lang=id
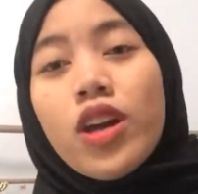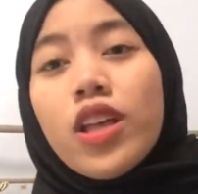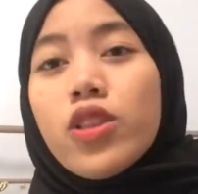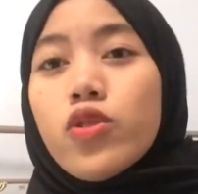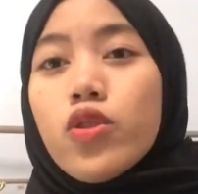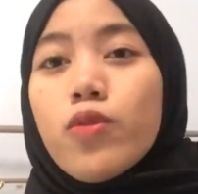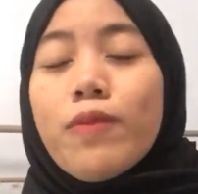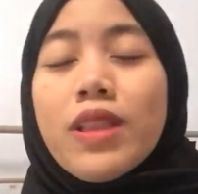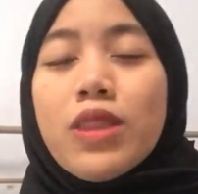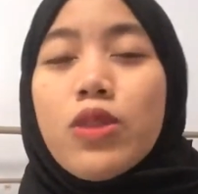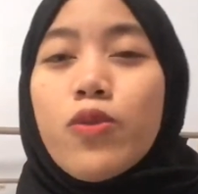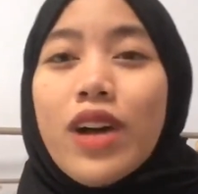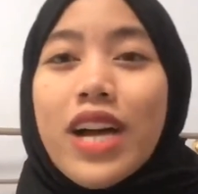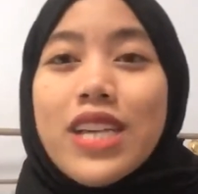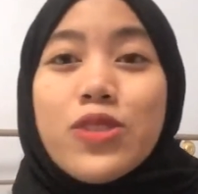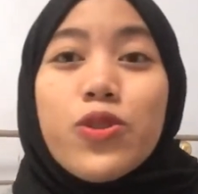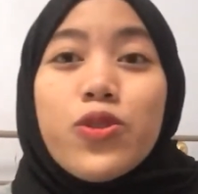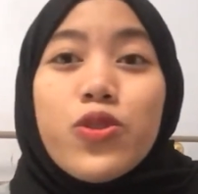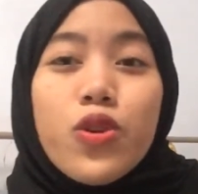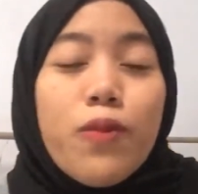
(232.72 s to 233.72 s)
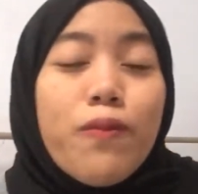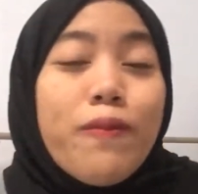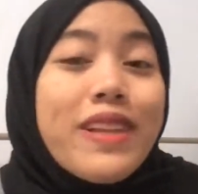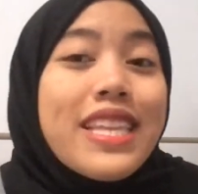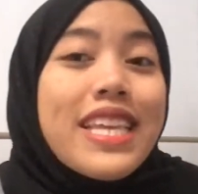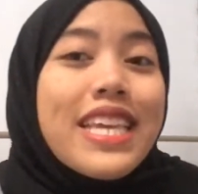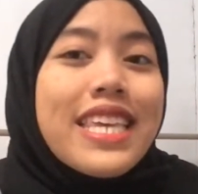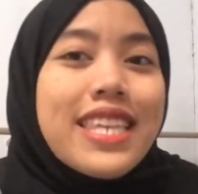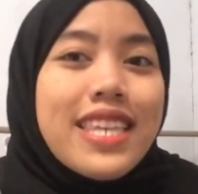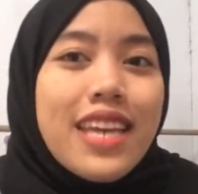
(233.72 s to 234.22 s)
itu bertugas untuk
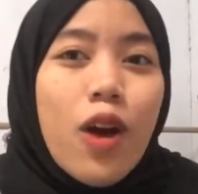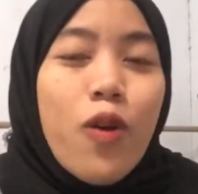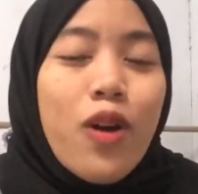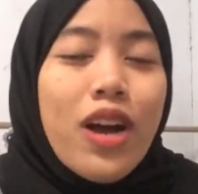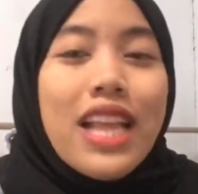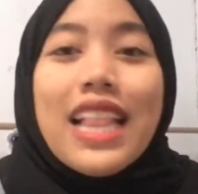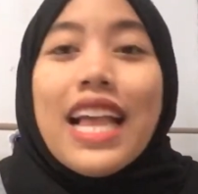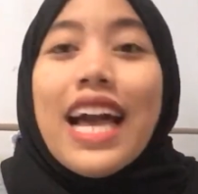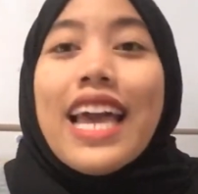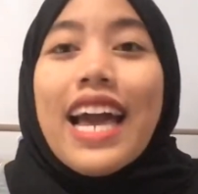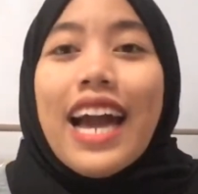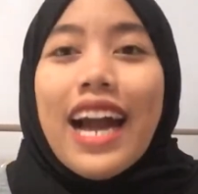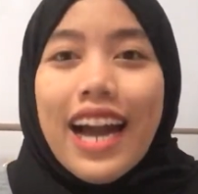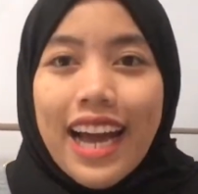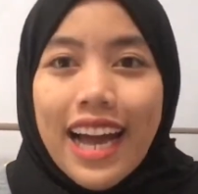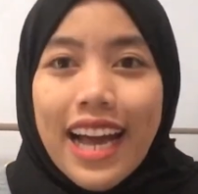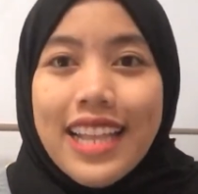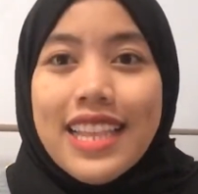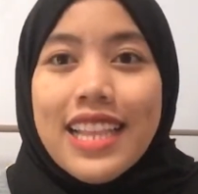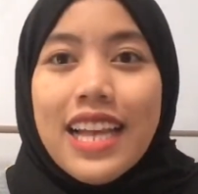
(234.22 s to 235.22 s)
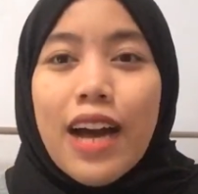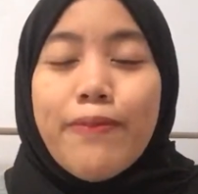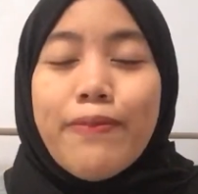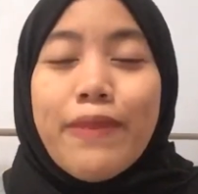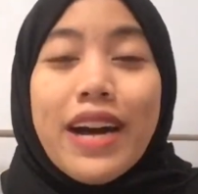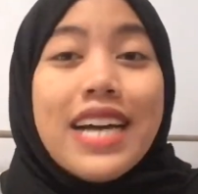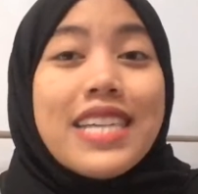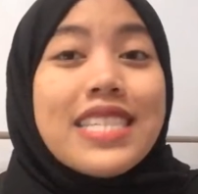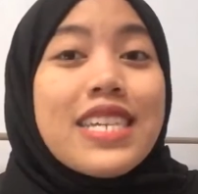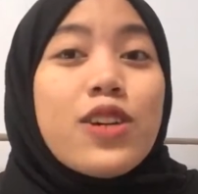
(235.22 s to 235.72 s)
meninjau kelayakan
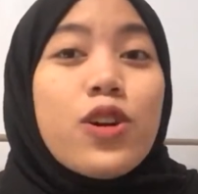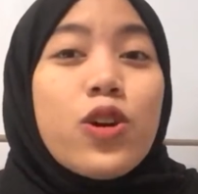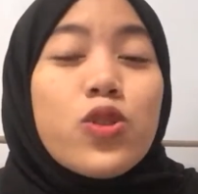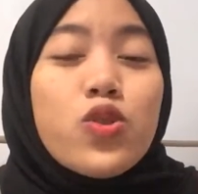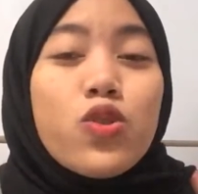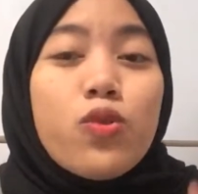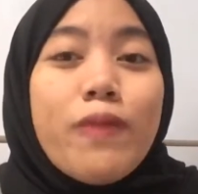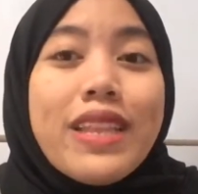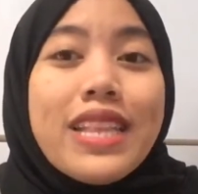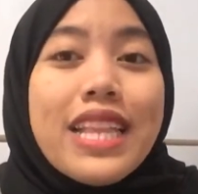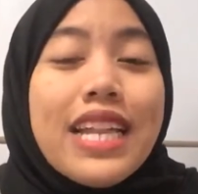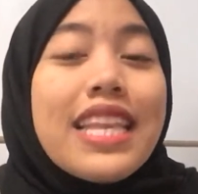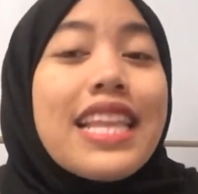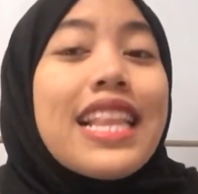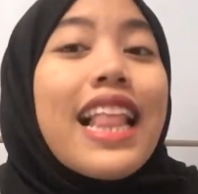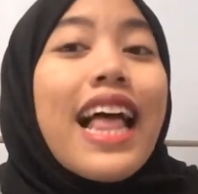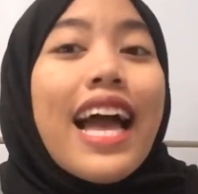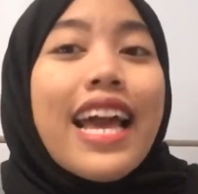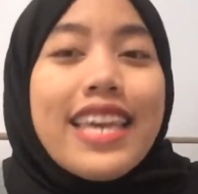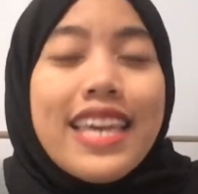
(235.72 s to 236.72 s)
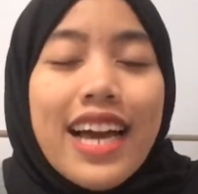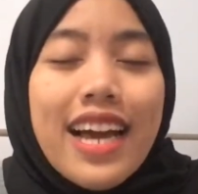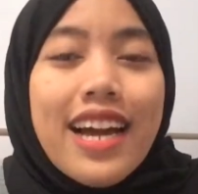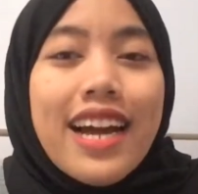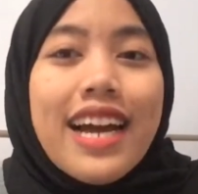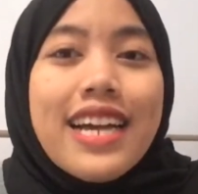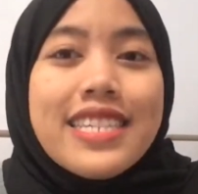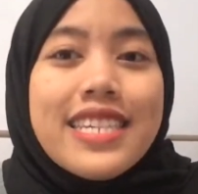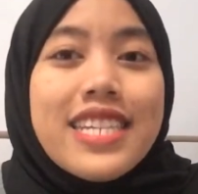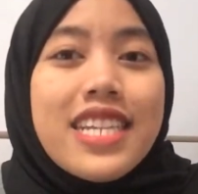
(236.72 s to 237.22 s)
Apakah si konsumen tadi layak
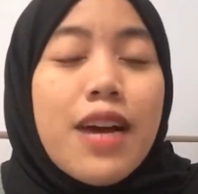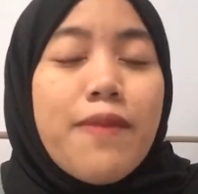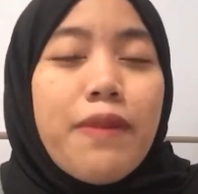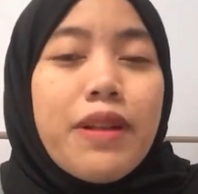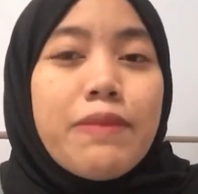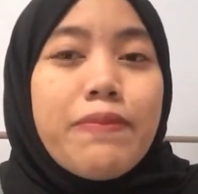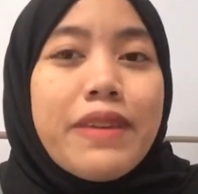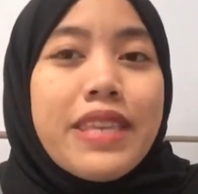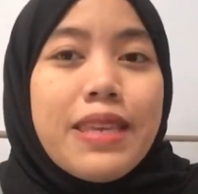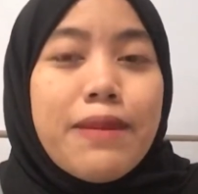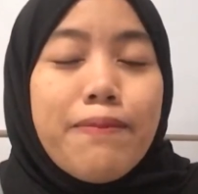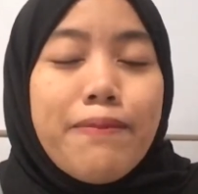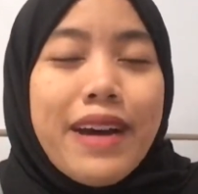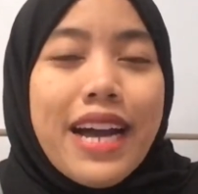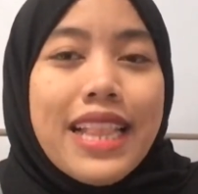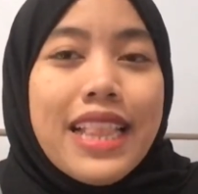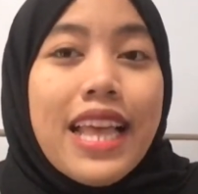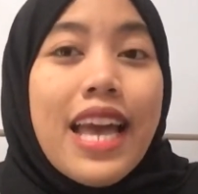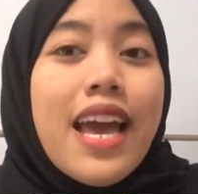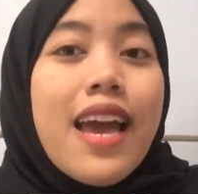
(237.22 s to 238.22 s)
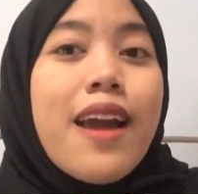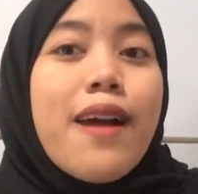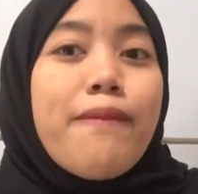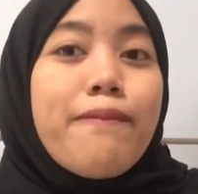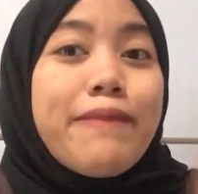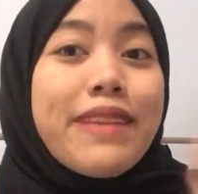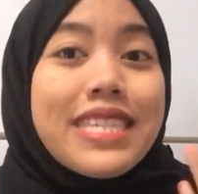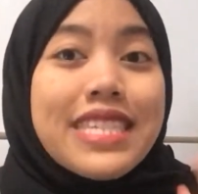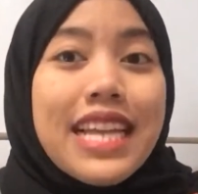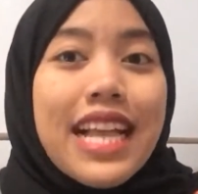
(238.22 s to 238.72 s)
nggak sih dapat pinjaman
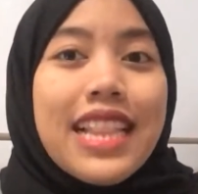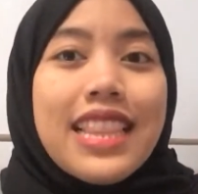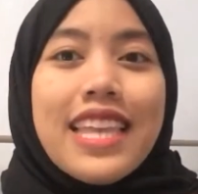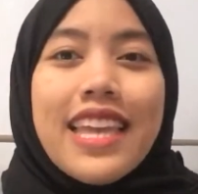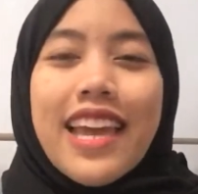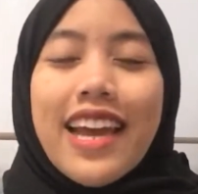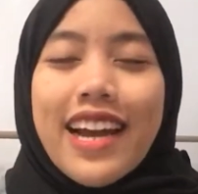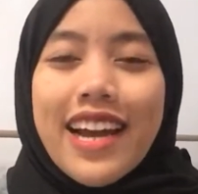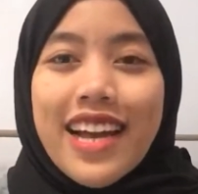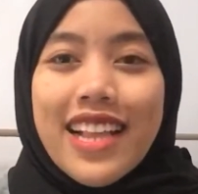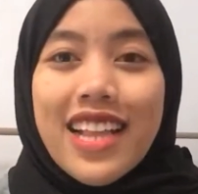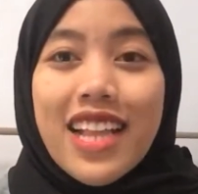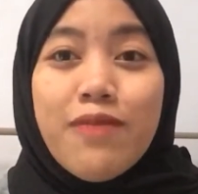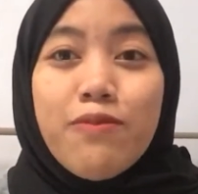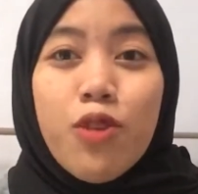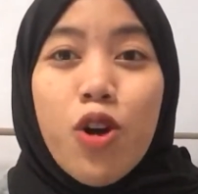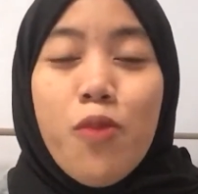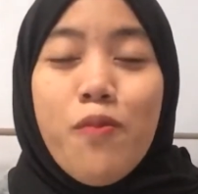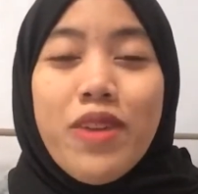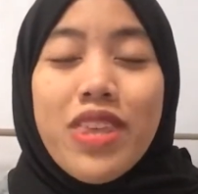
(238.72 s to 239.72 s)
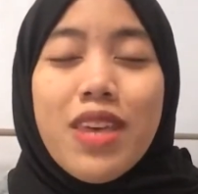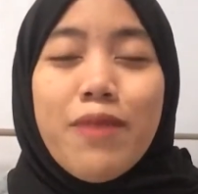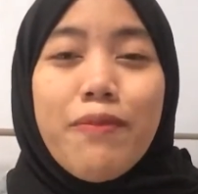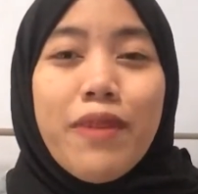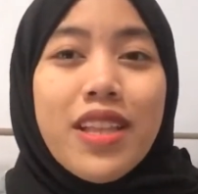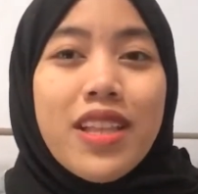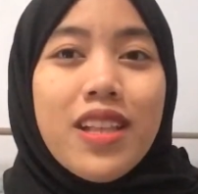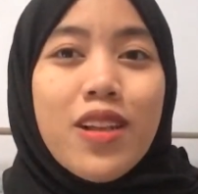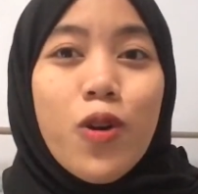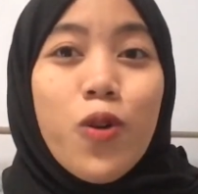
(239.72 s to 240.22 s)
Misal nih, kalian mau
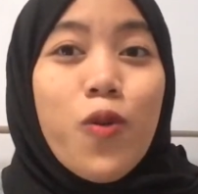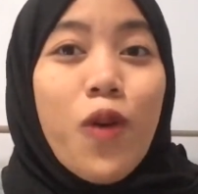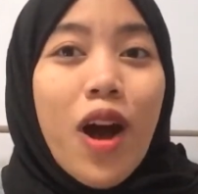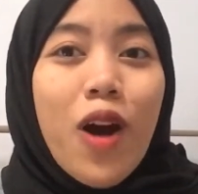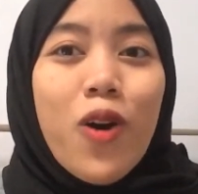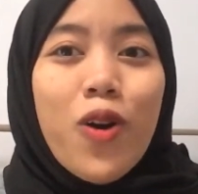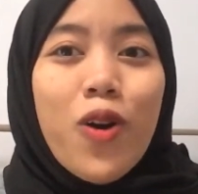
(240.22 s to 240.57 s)
minjemin uang